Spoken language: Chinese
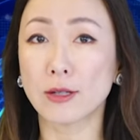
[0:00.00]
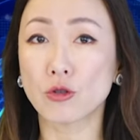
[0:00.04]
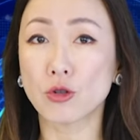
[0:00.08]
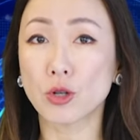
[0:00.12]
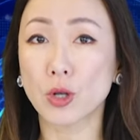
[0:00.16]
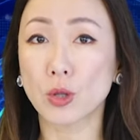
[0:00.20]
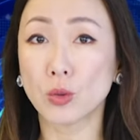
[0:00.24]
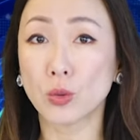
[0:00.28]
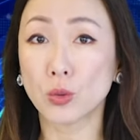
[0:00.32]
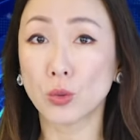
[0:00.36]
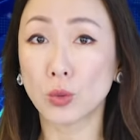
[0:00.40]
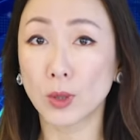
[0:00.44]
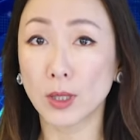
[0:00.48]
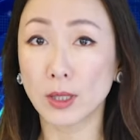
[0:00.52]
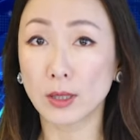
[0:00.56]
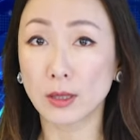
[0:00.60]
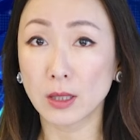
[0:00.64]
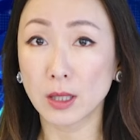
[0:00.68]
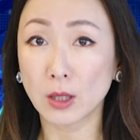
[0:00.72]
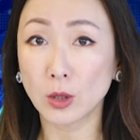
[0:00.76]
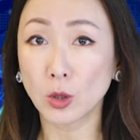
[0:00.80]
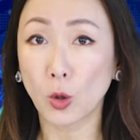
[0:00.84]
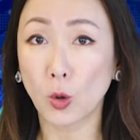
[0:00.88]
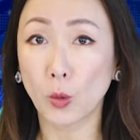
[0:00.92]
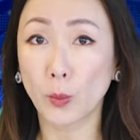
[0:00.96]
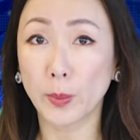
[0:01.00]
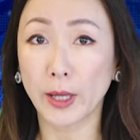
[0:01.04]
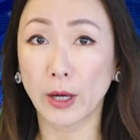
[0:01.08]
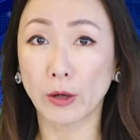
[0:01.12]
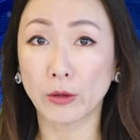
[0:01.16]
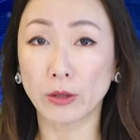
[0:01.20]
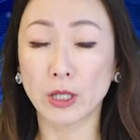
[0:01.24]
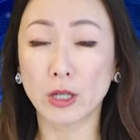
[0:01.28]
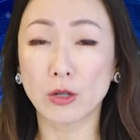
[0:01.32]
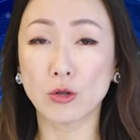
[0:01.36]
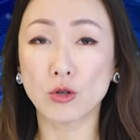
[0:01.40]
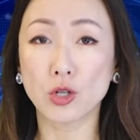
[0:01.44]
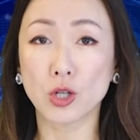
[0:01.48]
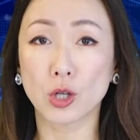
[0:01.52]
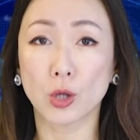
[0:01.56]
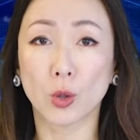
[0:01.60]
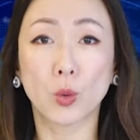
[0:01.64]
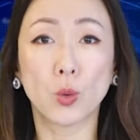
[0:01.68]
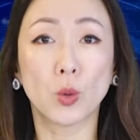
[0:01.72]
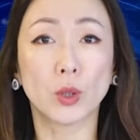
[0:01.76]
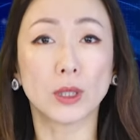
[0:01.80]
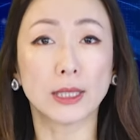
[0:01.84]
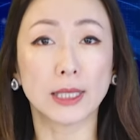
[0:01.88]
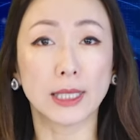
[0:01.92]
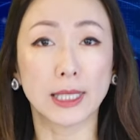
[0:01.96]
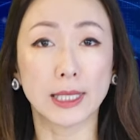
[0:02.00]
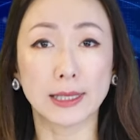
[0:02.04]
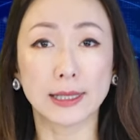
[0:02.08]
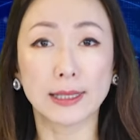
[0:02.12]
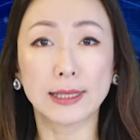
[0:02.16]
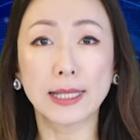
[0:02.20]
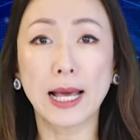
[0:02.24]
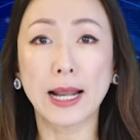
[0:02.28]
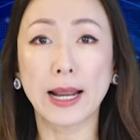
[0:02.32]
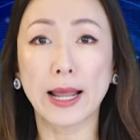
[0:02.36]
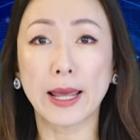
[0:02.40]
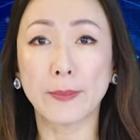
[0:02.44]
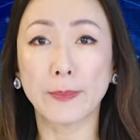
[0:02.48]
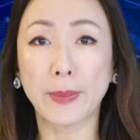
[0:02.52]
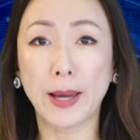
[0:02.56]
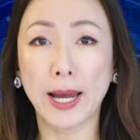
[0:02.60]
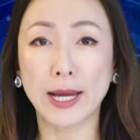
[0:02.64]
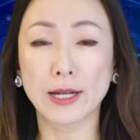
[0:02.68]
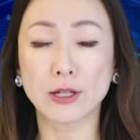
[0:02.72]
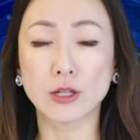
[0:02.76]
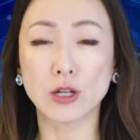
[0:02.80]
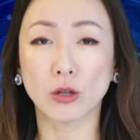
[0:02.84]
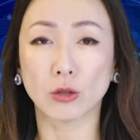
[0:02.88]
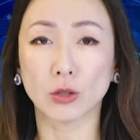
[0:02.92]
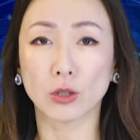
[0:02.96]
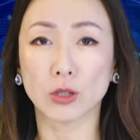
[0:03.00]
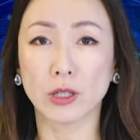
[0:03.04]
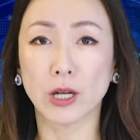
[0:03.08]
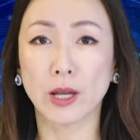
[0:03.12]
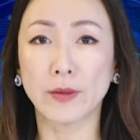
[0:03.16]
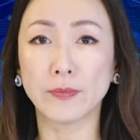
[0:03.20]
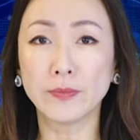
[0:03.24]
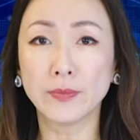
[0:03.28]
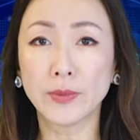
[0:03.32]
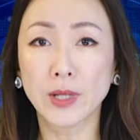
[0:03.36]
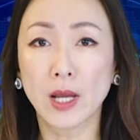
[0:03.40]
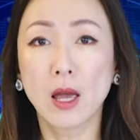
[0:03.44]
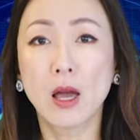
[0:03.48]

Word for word: 针对街头表演者或停下来拍照的人，